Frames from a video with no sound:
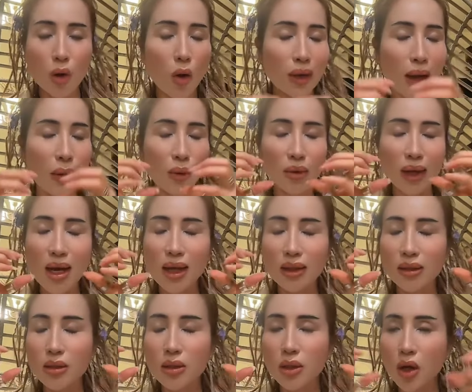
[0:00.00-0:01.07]
con nào cũng nấy
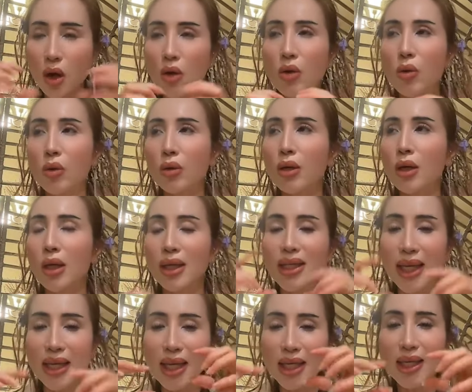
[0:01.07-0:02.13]
là tươi rói luôn
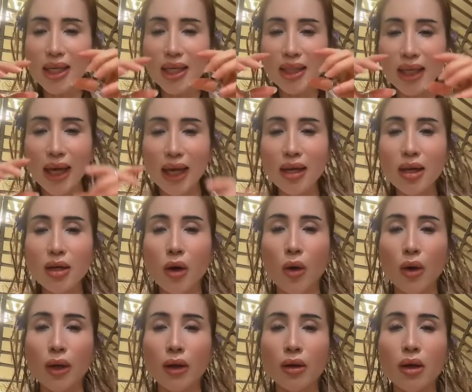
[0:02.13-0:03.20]
nó nhảy nhảy nhảy nhảy,
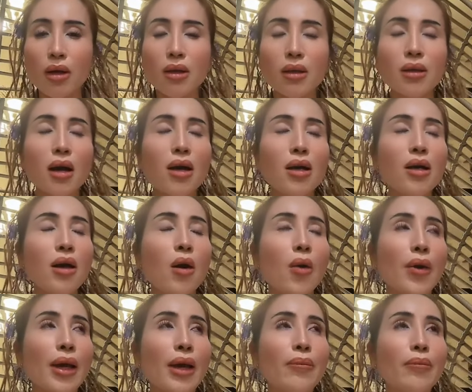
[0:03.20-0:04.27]
có hồi con có
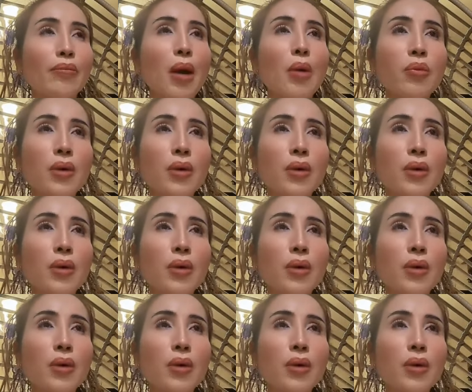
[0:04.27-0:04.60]
hồi em